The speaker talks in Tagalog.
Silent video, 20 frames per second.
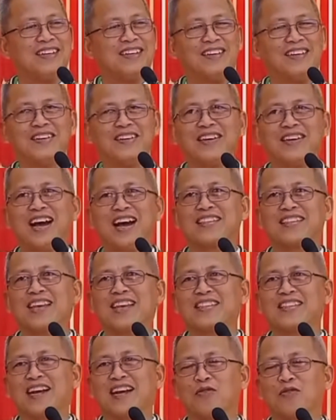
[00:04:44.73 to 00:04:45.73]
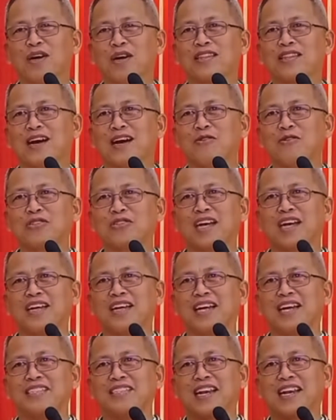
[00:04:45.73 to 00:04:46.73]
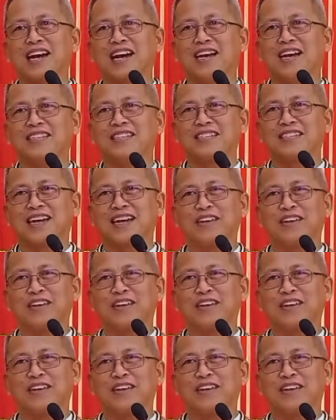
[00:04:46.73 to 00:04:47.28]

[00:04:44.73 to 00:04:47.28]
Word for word: Uh, naatay tag 1,000 nga slots,